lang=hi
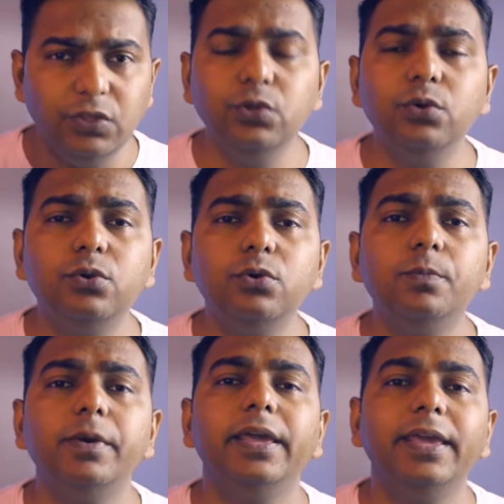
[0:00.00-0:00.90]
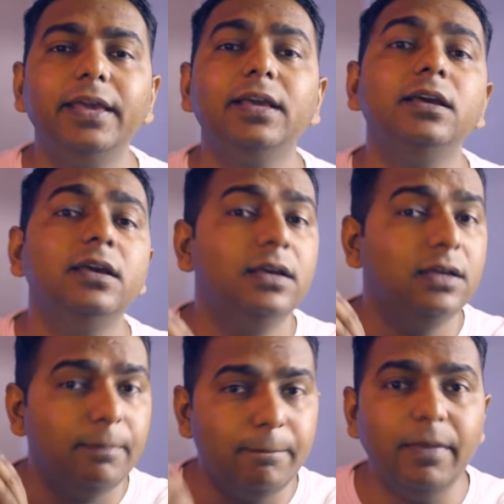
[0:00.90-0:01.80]
यूट्यूब
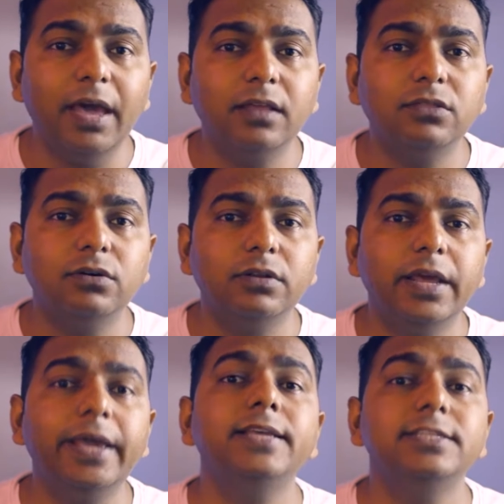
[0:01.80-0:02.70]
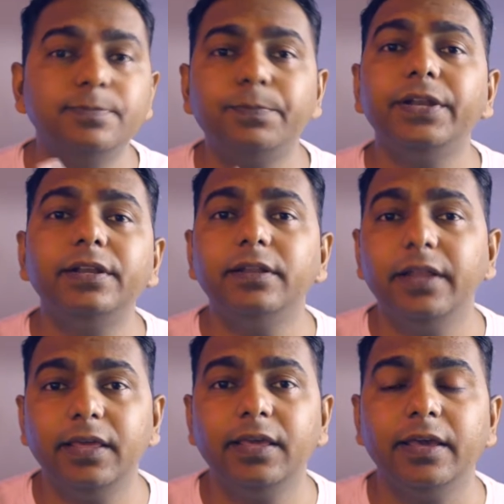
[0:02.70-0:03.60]
एक मैराथन है स्प्रिंट
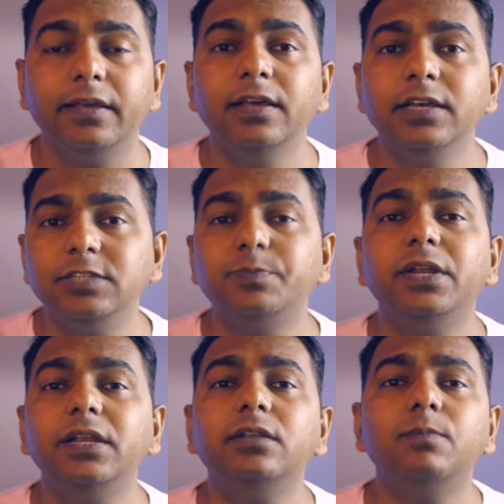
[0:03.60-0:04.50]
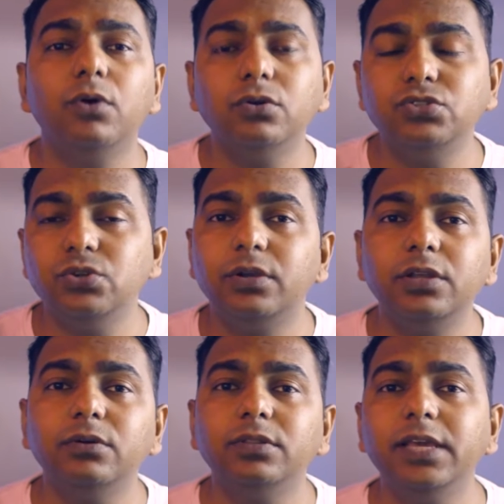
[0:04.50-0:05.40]
नहीं है स्प्रिंट बहुत
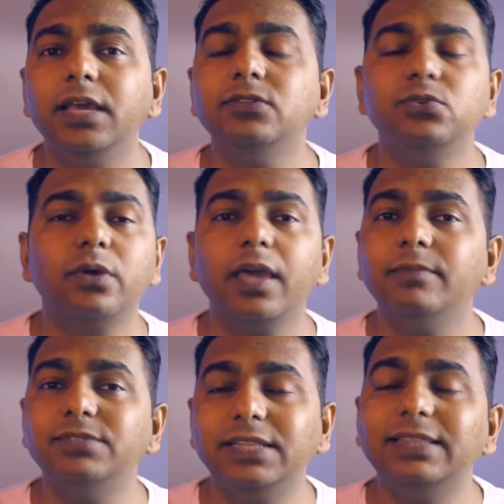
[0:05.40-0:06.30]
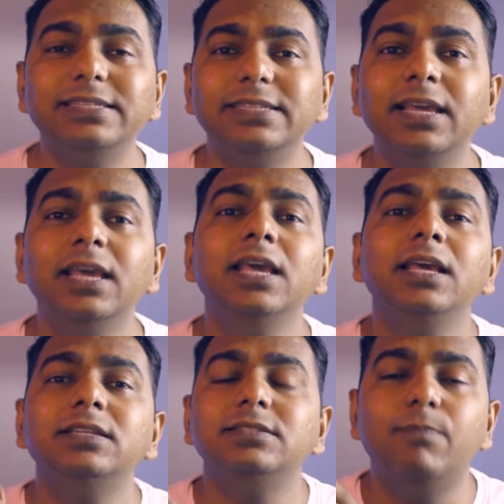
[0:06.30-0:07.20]
छोटी होती है जो कि आप जल्दी से
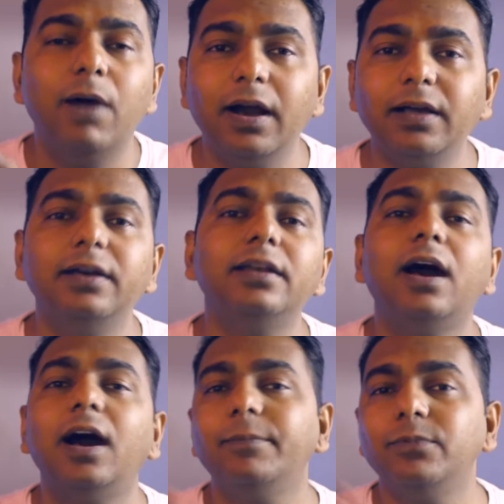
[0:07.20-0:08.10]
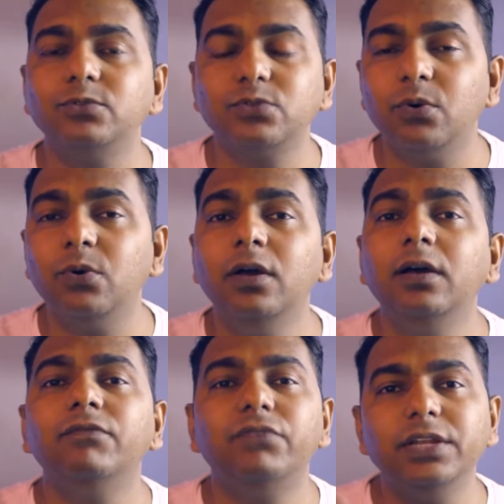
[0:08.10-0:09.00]
भाग कर आप उसको
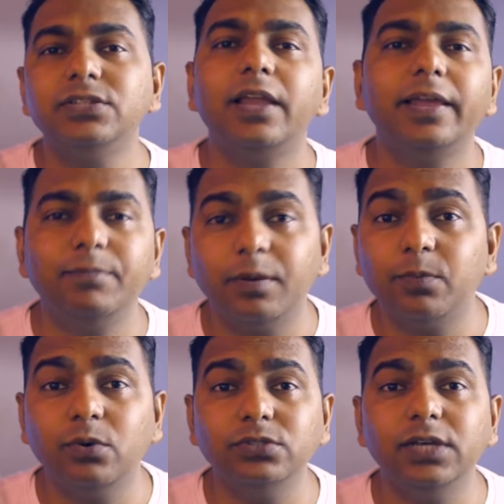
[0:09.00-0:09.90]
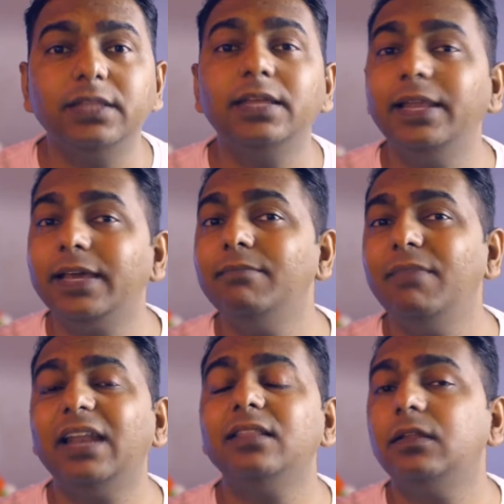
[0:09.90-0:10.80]
फिनिश लाइन पर पहुंच जाते हैं लेकिन
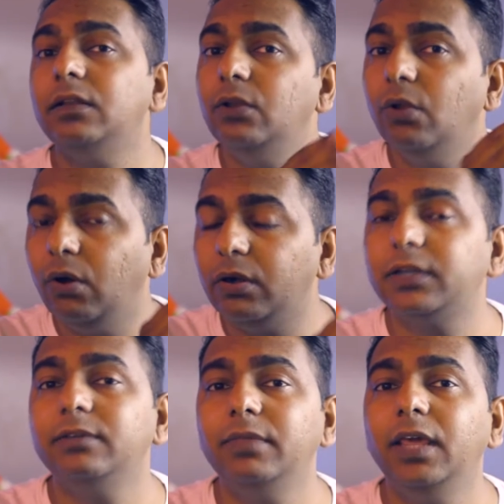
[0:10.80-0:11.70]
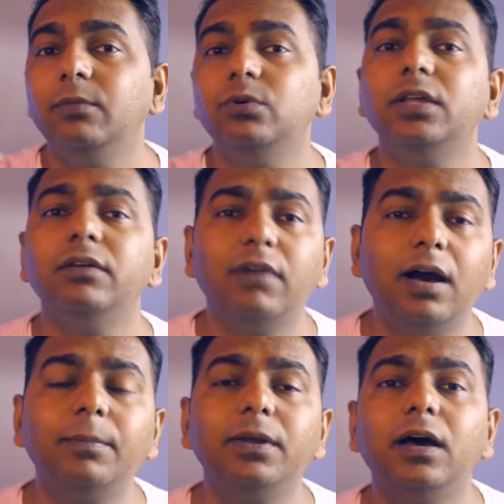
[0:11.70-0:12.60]
मैराथन लॉन्ग टर्म गेम होता है
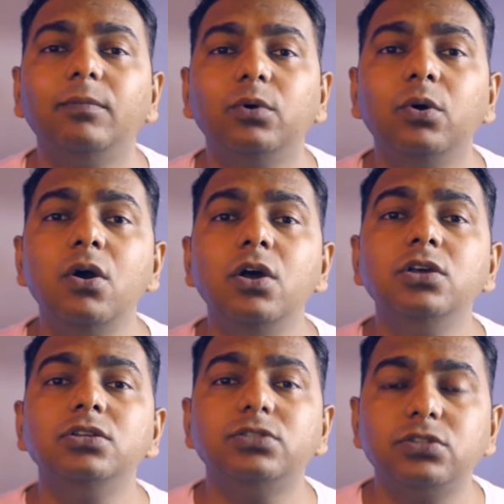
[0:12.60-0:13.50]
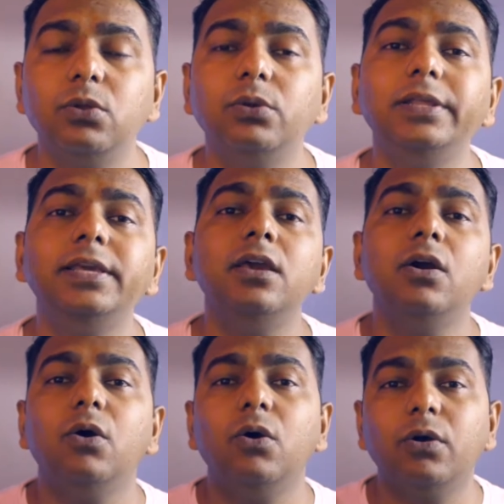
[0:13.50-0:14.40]
वहाँ पर आपको स्लोली
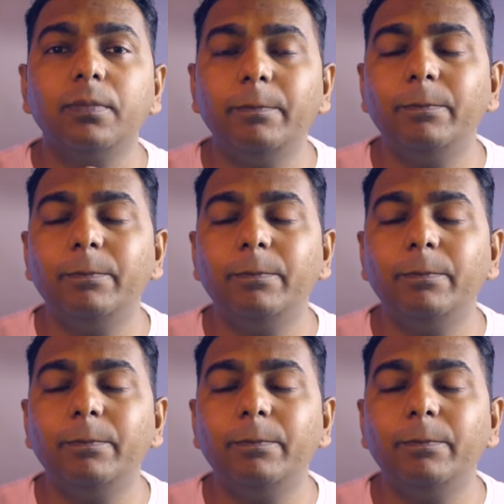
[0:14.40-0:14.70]
और